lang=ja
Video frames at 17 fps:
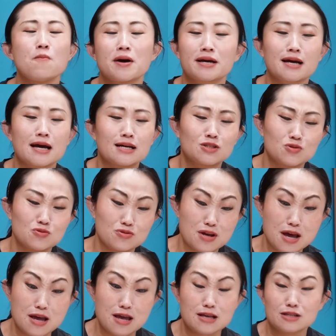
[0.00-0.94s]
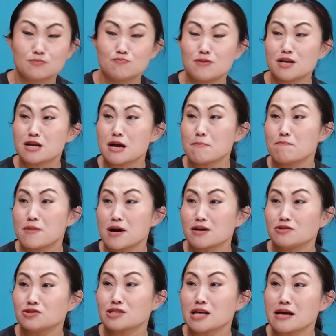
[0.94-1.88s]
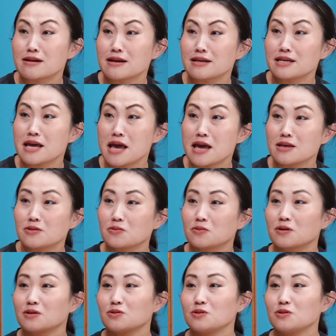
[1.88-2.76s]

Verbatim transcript: Oh my god, today peanut butter sand again とか